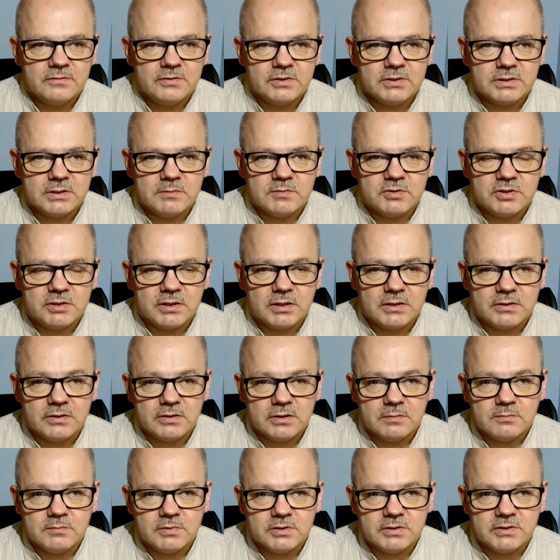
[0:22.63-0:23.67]
wszystkim
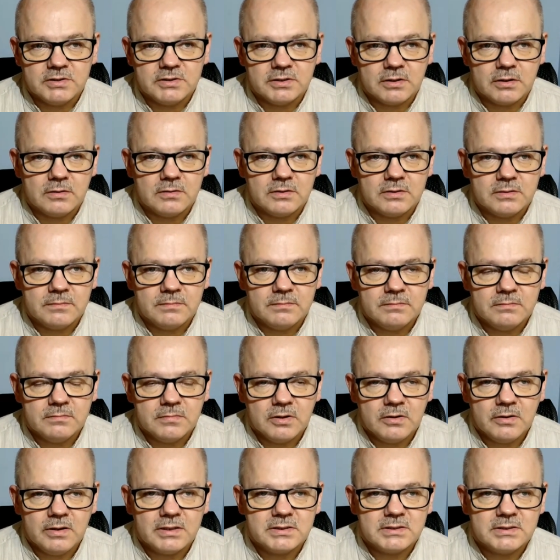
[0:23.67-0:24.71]
czytelnikom mojej strony
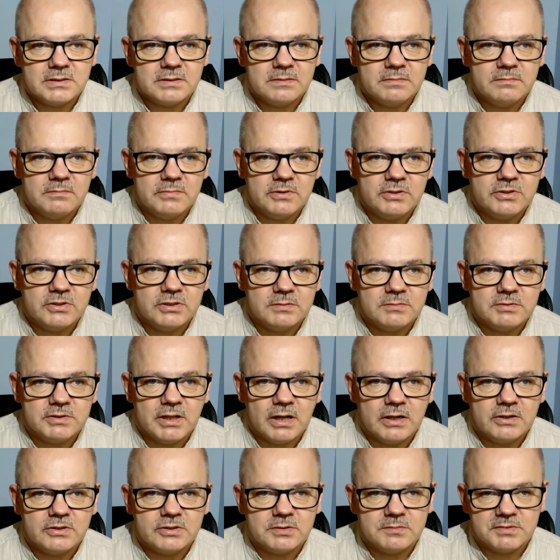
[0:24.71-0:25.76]
oraz bliższym
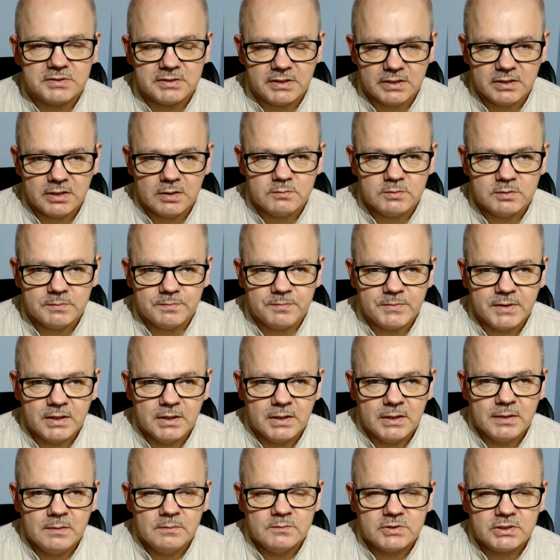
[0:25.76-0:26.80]
i dalszym znajomym
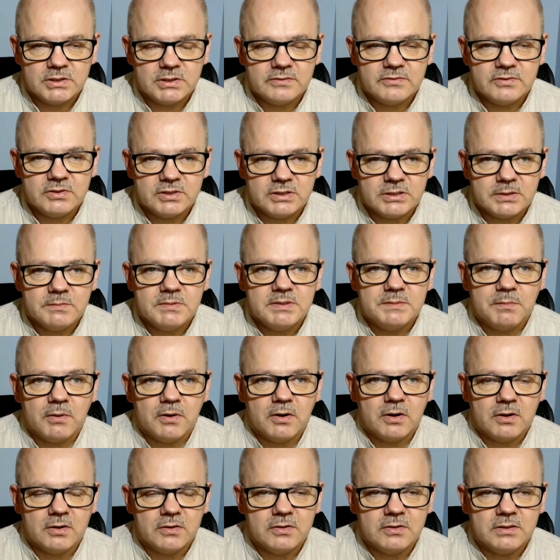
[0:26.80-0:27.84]
przede wszystkim
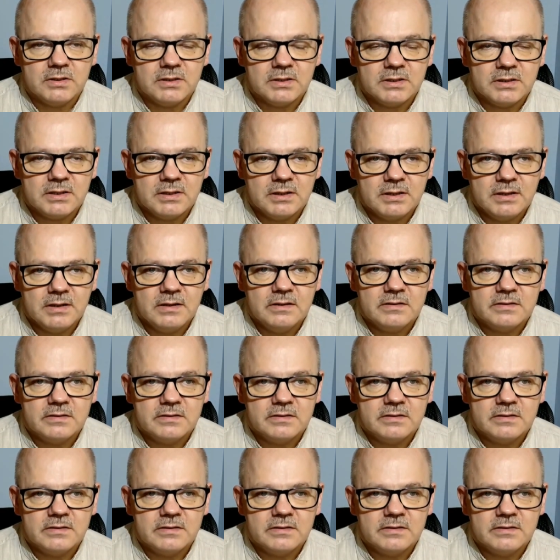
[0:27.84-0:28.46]
spokojnych,